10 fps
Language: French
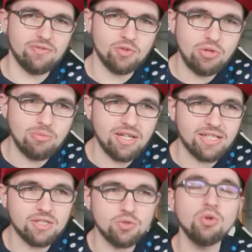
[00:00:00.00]
éventuellement la
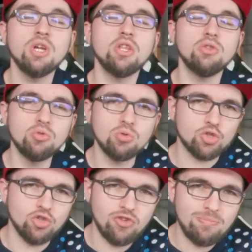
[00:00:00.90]
question,
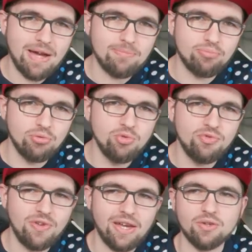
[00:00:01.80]
non, je ne vais pas plus
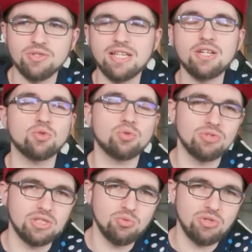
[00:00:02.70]
faire que ça, je
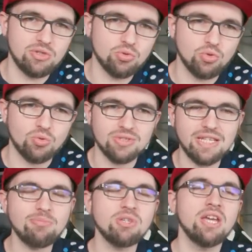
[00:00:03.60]
continue les autres
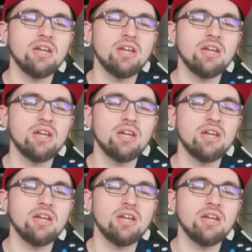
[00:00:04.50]
concepts.